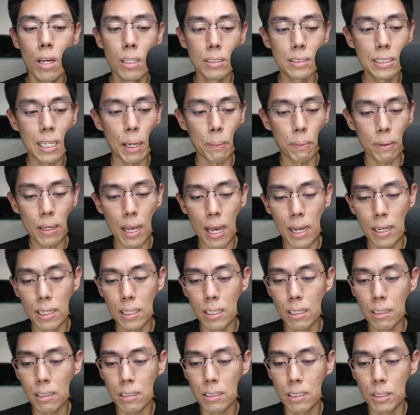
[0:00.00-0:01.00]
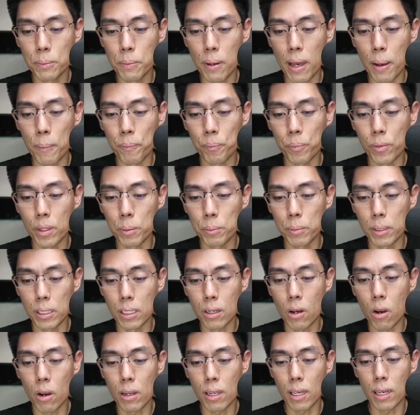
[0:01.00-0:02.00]
จับกันนี่ก็คือแบบบิต
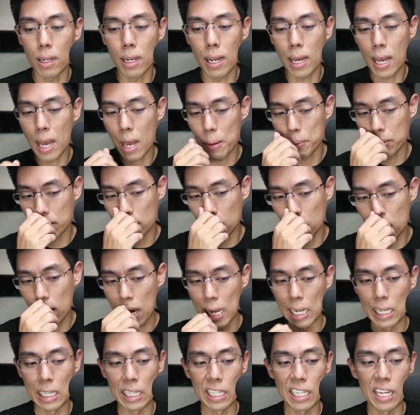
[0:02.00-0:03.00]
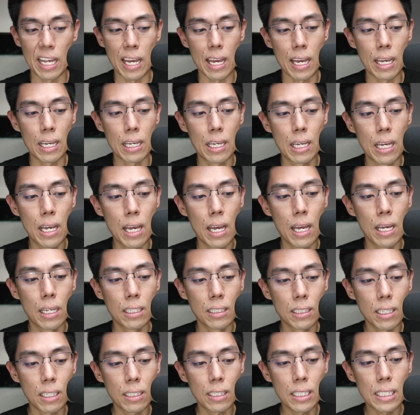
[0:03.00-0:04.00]
คอยยังราคาไม่เท่าไหร่เลยนะฮะ
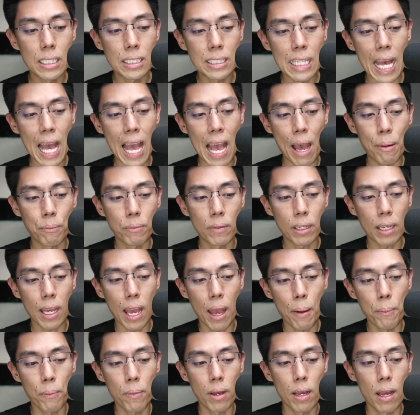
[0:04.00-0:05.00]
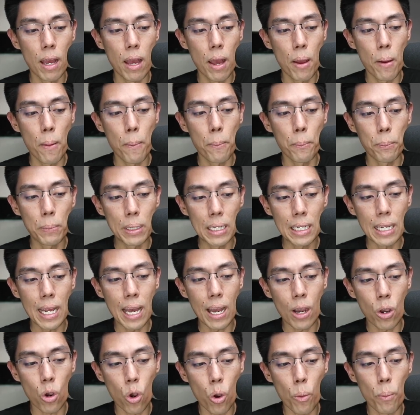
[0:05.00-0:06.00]
เดือนที่3นะครับมี
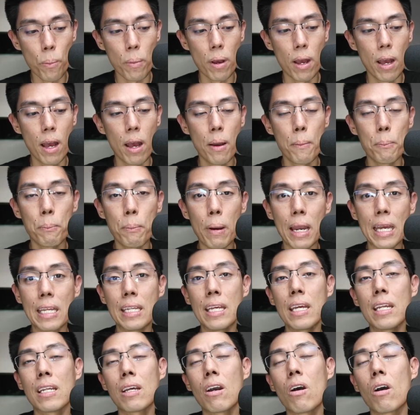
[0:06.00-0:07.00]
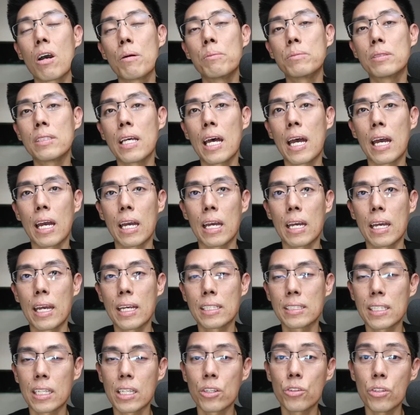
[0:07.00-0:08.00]
นาคมไบเดนข้อคำสั่ง
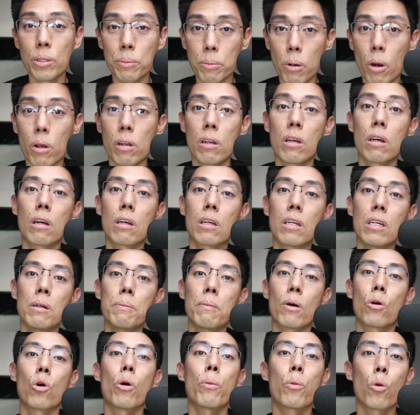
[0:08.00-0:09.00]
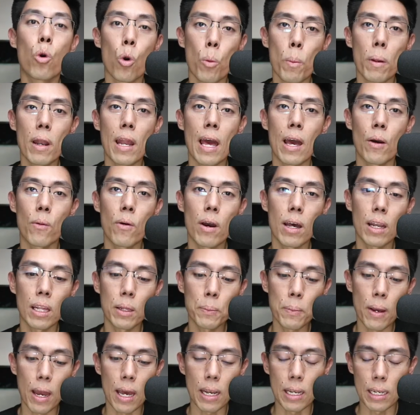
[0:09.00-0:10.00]
Executive Order ก็คือมาควบคุมมันแหละว่ารั
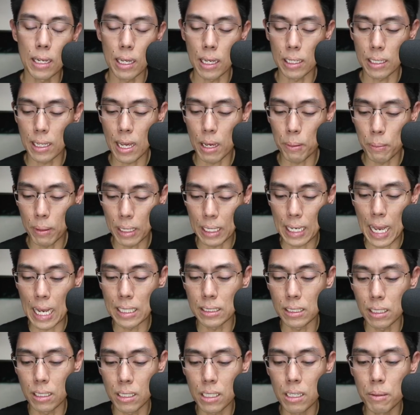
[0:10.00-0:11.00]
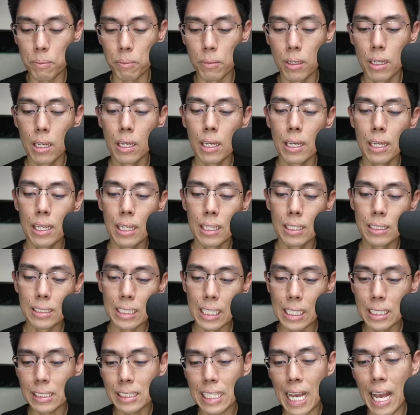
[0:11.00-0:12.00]
ฐบาลทางอเมริกาจะเริ่มจ
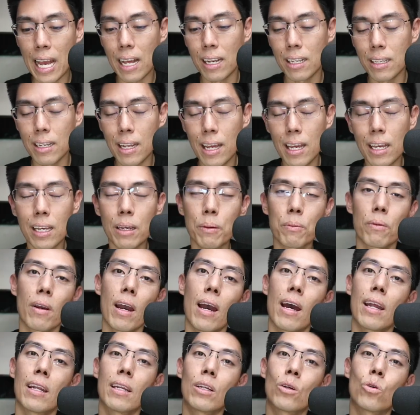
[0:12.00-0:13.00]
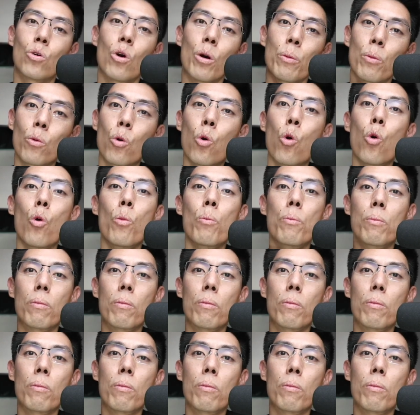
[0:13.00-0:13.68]
ริงจังแล้วนะกับการควบคุม